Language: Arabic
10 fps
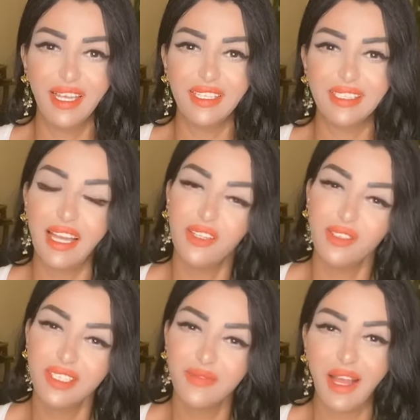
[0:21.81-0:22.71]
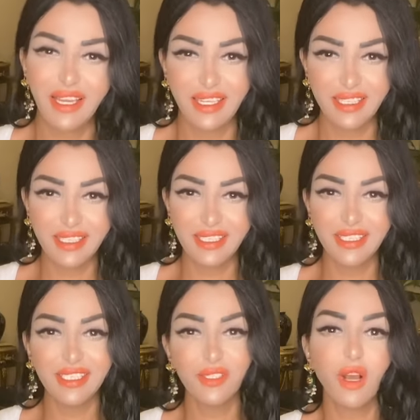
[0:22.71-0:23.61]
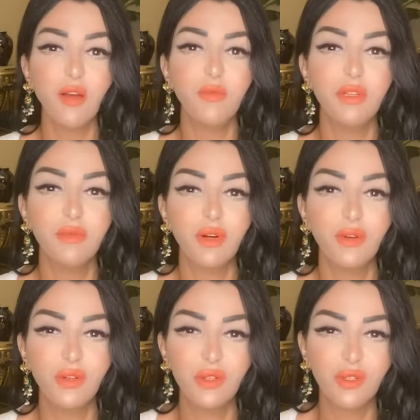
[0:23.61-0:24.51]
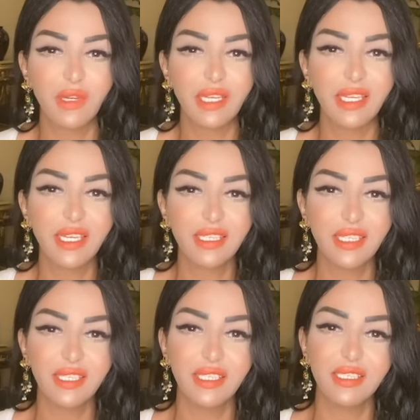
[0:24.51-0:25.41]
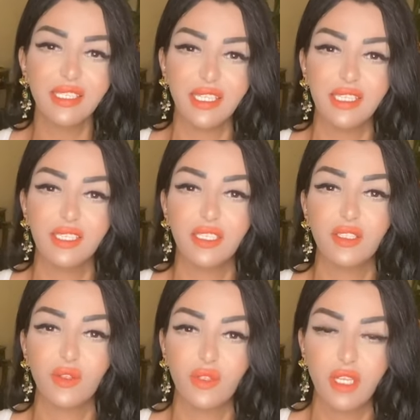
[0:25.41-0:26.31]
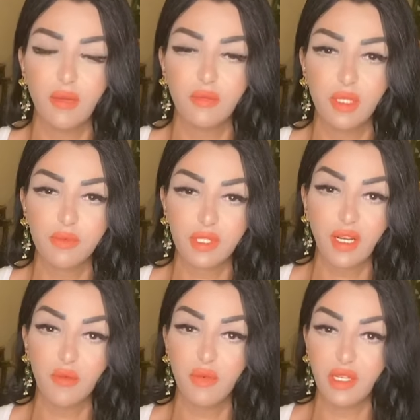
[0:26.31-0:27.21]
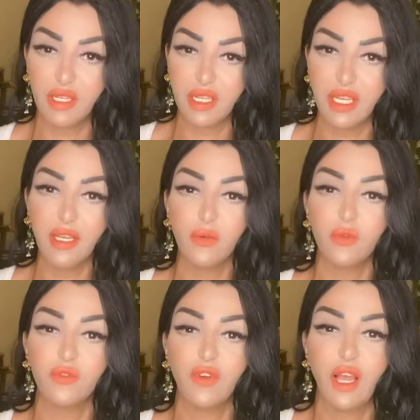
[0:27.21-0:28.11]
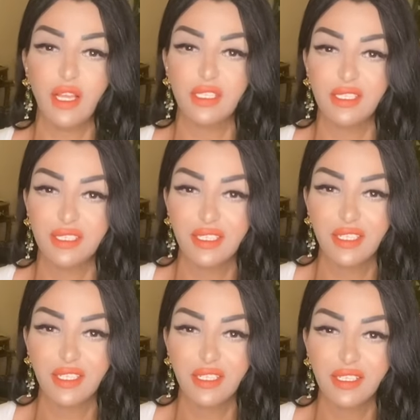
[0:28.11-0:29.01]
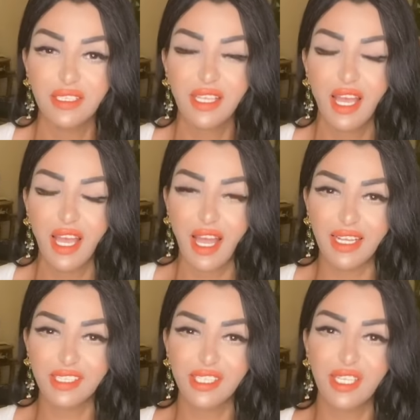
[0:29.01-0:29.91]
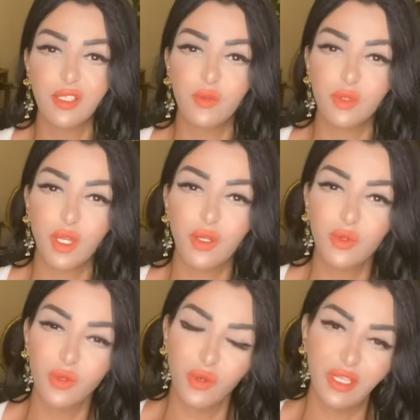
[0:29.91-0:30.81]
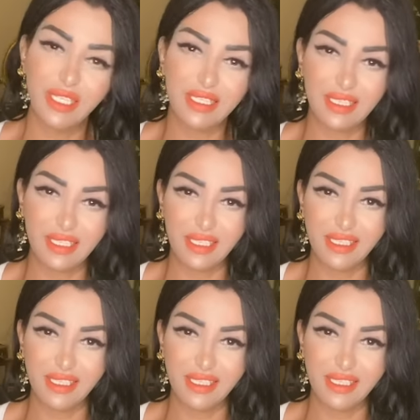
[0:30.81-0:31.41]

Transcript: تعالوا نسمع حكاية جدتي وقبل ما أقول لكم حكاية جدتي يا ريت ندخل نعمل سبسكرايب للقناة ونفعل زر الجرس علشان يوصلكم كل جديد